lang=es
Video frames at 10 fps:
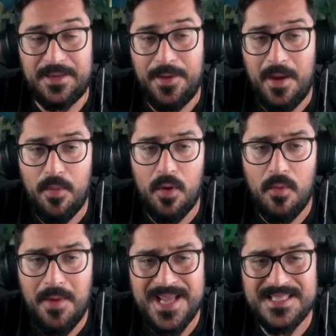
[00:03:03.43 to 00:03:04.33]
vea un poco
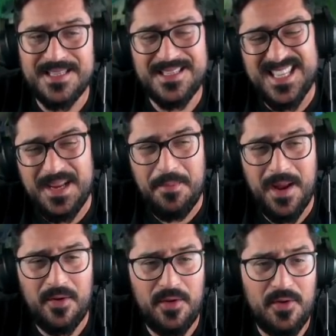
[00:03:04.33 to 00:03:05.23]
más. Sin
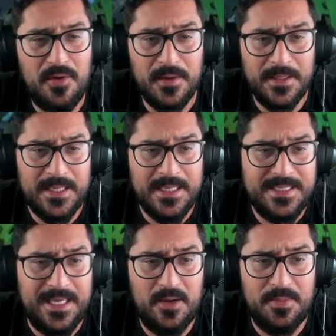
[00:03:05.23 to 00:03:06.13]
embargo, yo
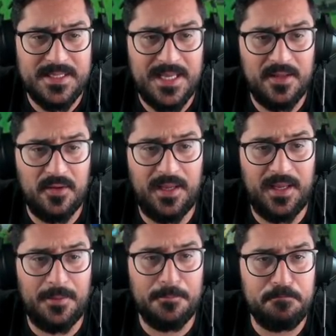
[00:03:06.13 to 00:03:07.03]
sigo pensando
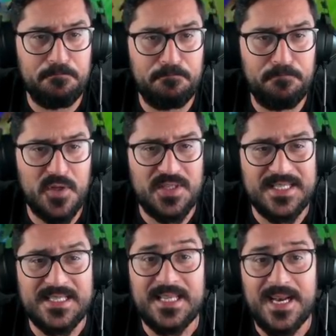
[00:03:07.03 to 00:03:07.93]
que no sé
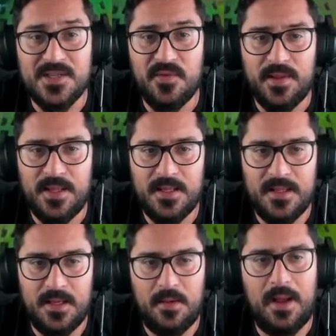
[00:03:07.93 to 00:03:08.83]
si será
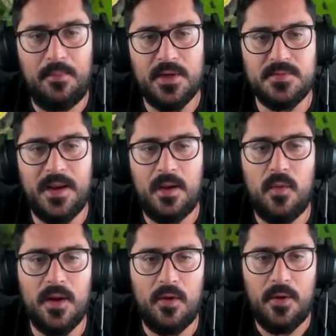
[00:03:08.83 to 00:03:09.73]
suficiente, al menos para
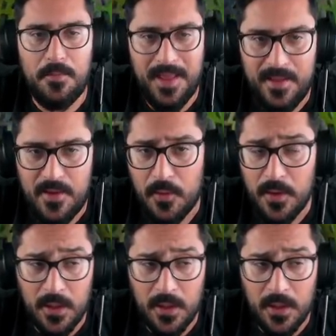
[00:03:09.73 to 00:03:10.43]
jugarlo en medio,